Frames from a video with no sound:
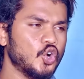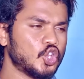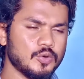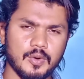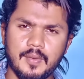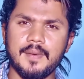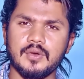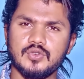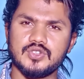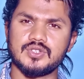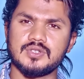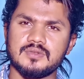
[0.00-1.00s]
ও তো বোবা
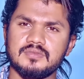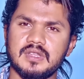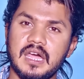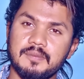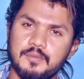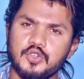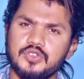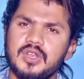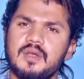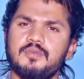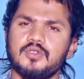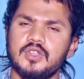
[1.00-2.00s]
মানুষ তারপরও
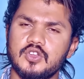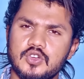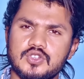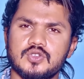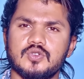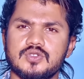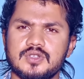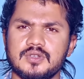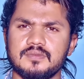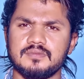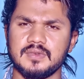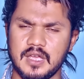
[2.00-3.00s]
দিনের পর দিন কষ্ট করছে
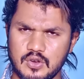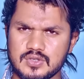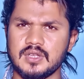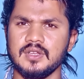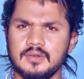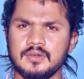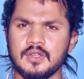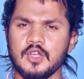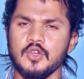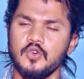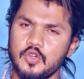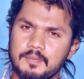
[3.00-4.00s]
কেন জানেন
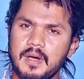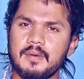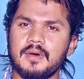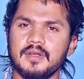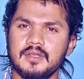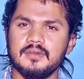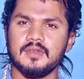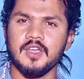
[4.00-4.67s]
ওর বাবা নেই